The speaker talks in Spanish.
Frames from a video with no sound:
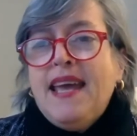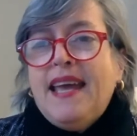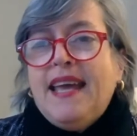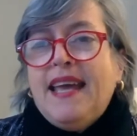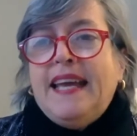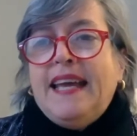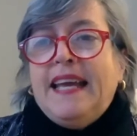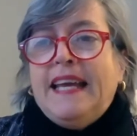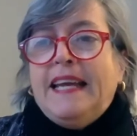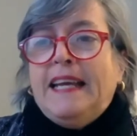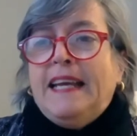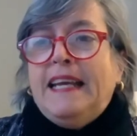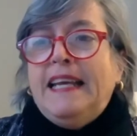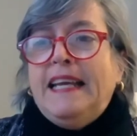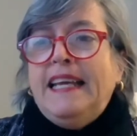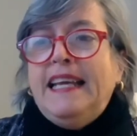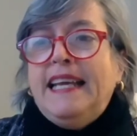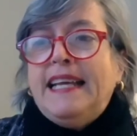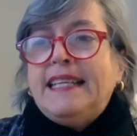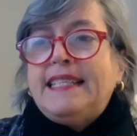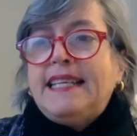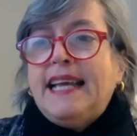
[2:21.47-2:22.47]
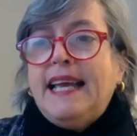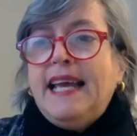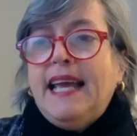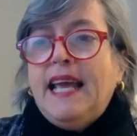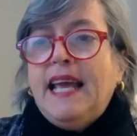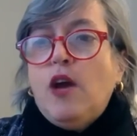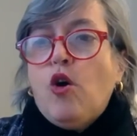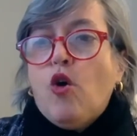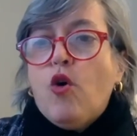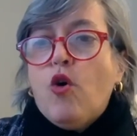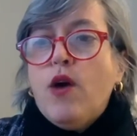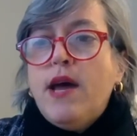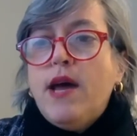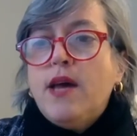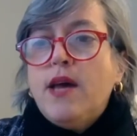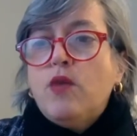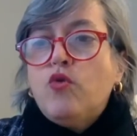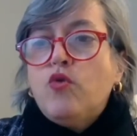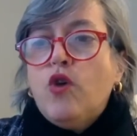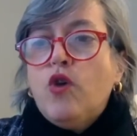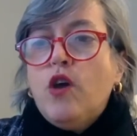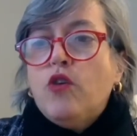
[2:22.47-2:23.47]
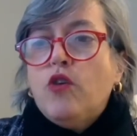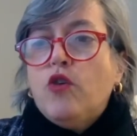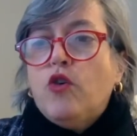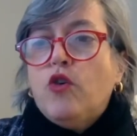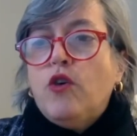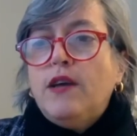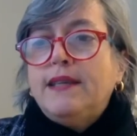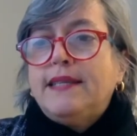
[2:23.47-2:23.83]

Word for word: Eh, y ese escoger uno de dos